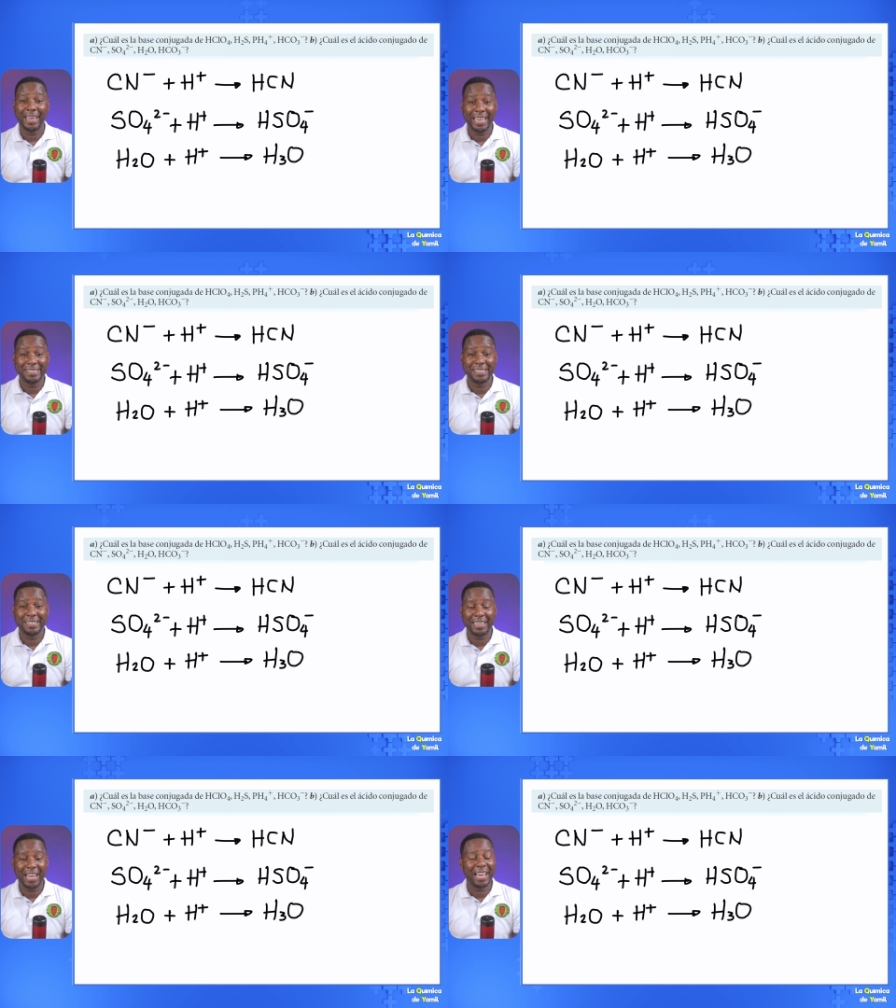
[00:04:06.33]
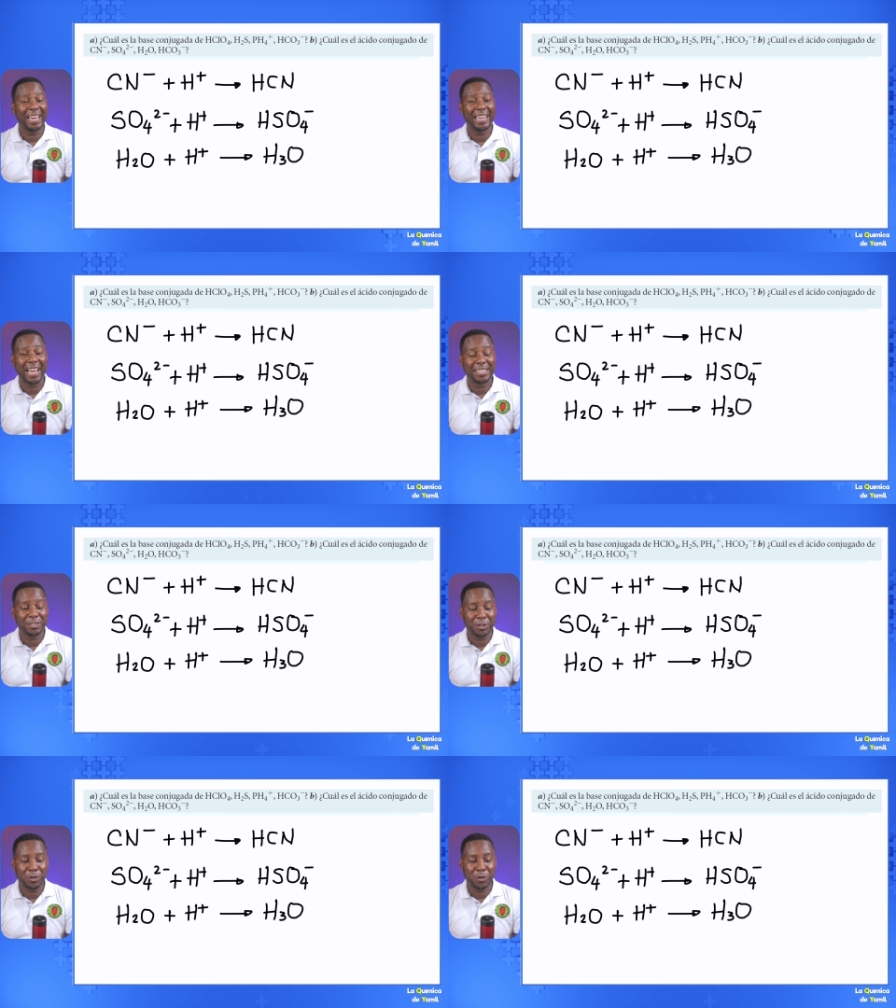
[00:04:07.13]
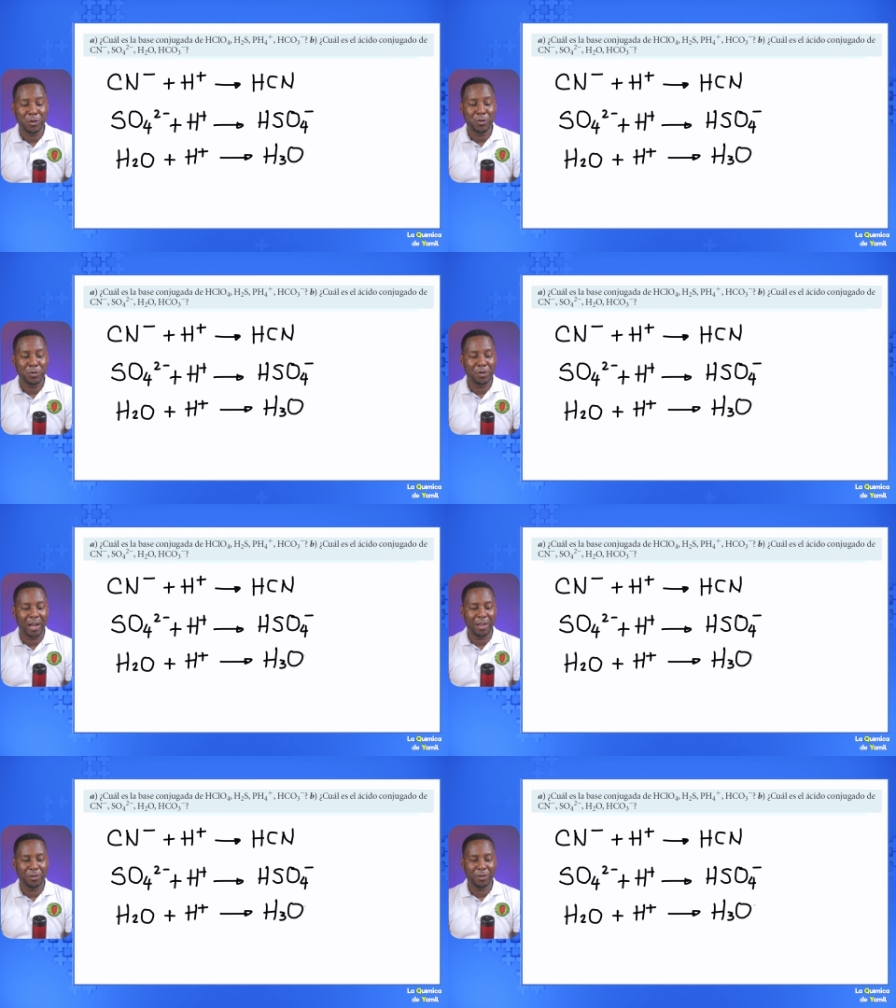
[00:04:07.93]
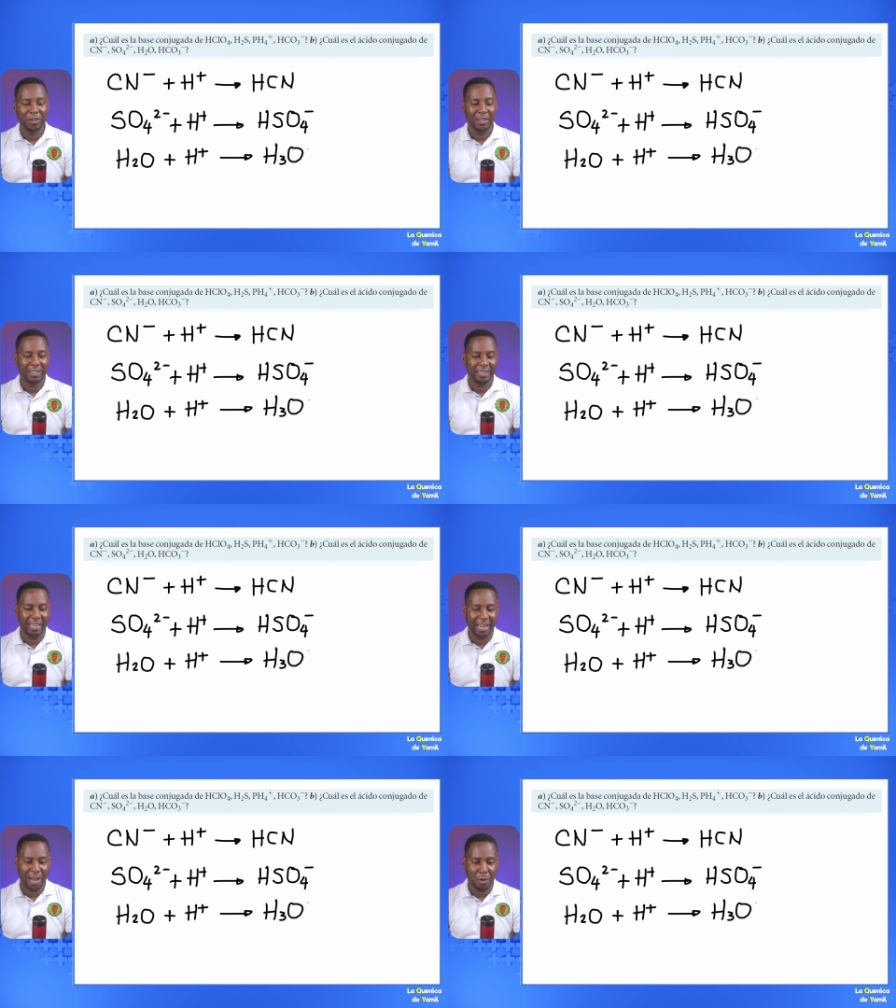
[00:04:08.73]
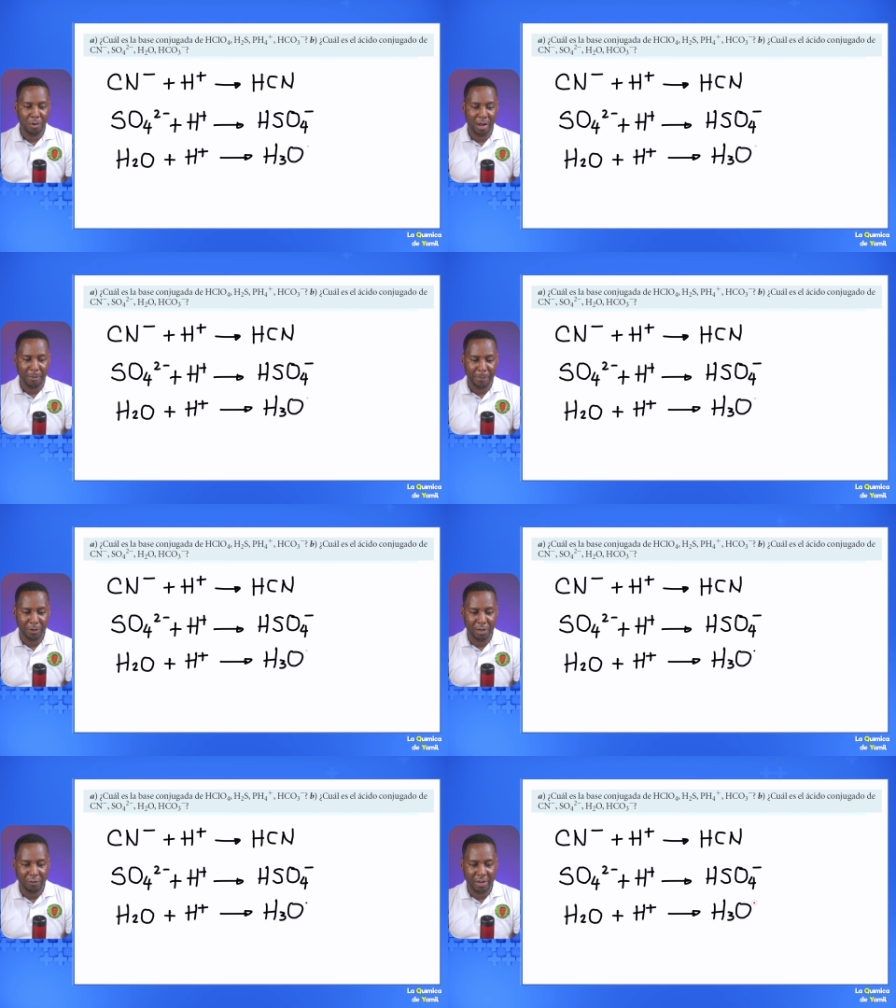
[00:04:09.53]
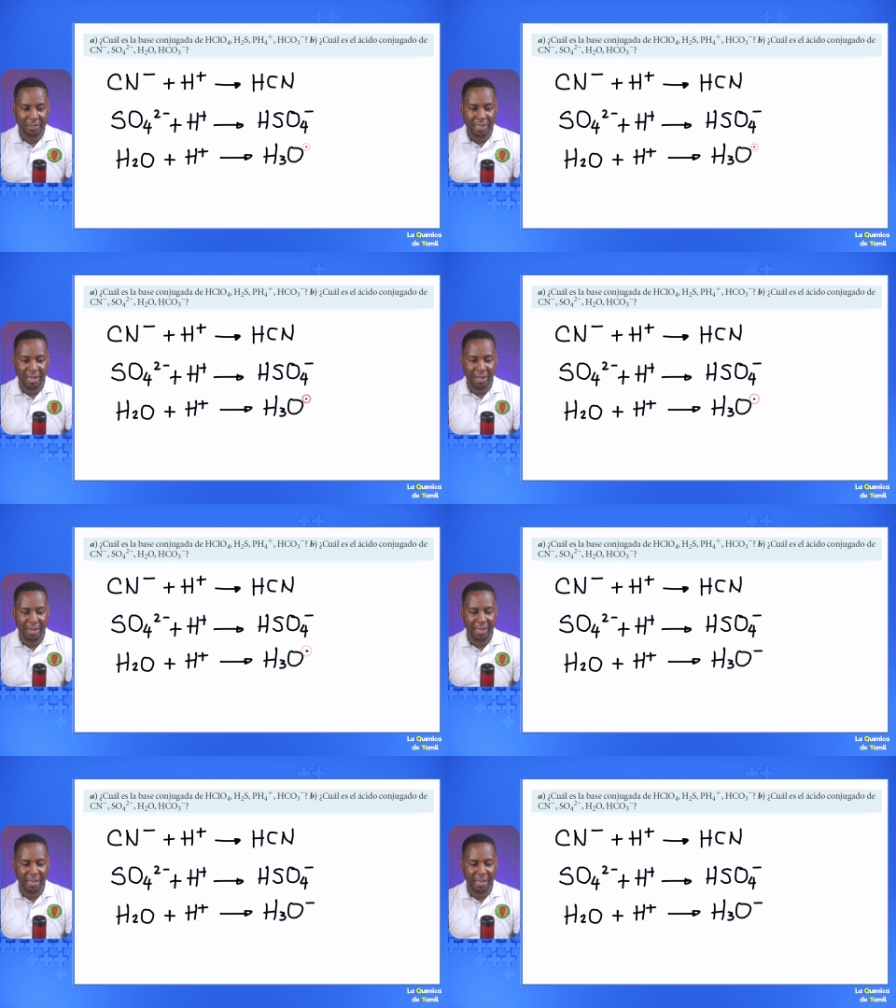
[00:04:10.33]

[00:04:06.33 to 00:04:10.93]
ese será el ácido conjugado del agua, pero le falta